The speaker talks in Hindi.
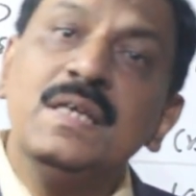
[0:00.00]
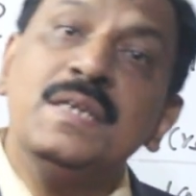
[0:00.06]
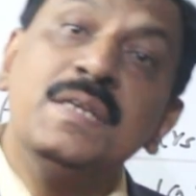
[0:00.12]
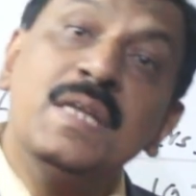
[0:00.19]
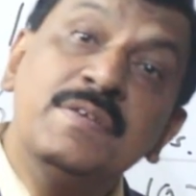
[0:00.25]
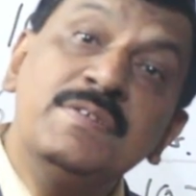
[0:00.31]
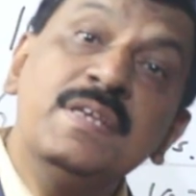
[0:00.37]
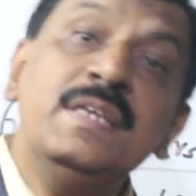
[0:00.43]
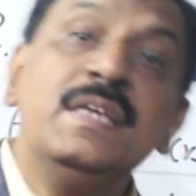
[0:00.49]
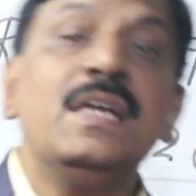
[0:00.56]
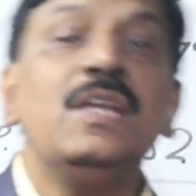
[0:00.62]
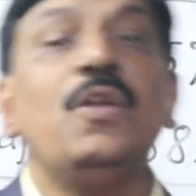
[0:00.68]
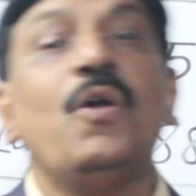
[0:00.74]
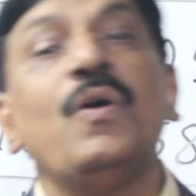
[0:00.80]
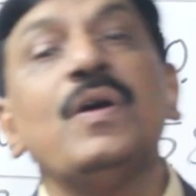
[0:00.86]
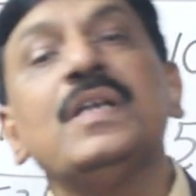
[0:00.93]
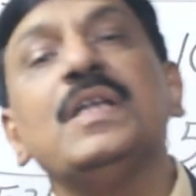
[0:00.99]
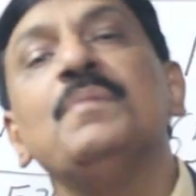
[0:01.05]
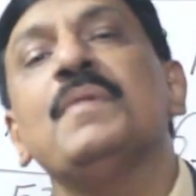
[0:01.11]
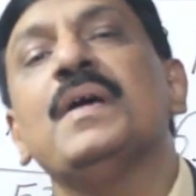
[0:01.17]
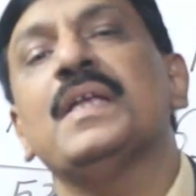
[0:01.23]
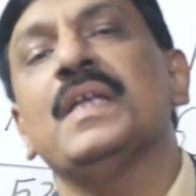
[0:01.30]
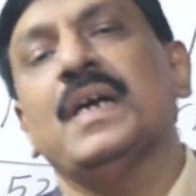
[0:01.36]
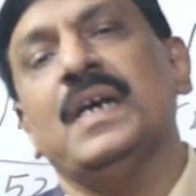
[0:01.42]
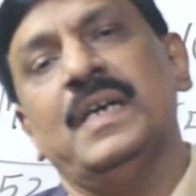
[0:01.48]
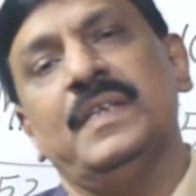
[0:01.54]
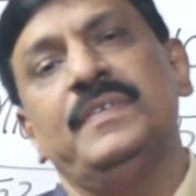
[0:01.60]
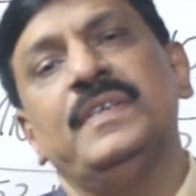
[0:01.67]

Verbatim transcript: नज़रिया लॉन्ग टर्म का रख कर